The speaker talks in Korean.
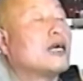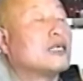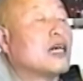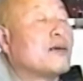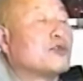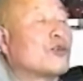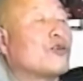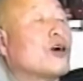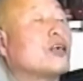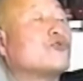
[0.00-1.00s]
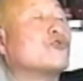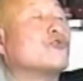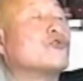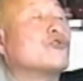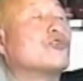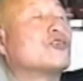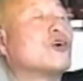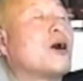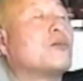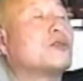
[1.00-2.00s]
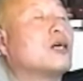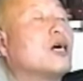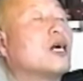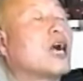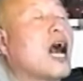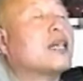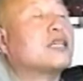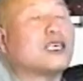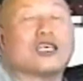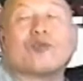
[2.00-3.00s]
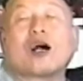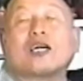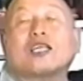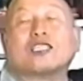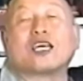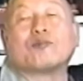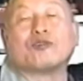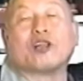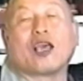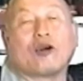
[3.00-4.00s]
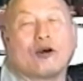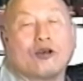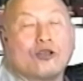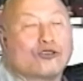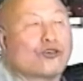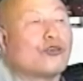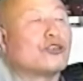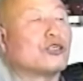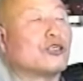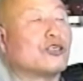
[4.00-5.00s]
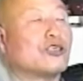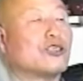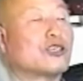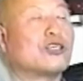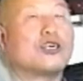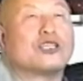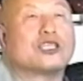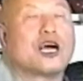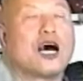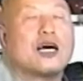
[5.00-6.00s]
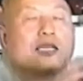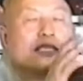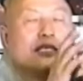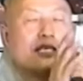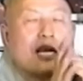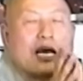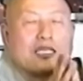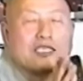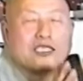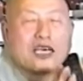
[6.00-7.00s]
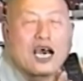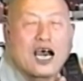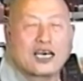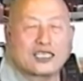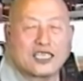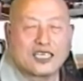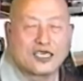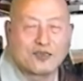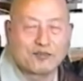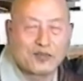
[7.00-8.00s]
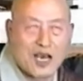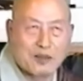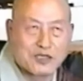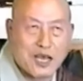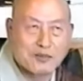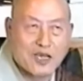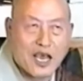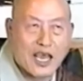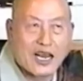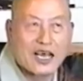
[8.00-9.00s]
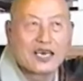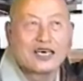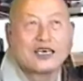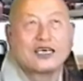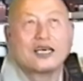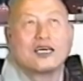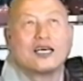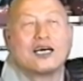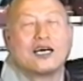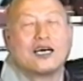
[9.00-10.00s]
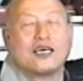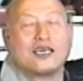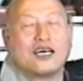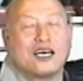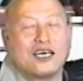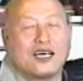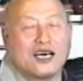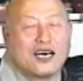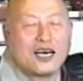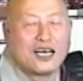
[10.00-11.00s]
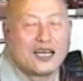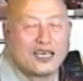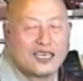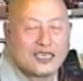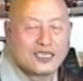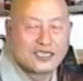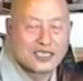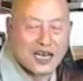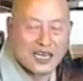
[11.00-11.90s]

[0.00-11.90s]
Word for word: 그 다음에 손을 가서 실로 하면 간 경화 걸린 사람도 돼요. 손을 더커 그 언제가 간장님 감사합니다. 하나님 감사합니다.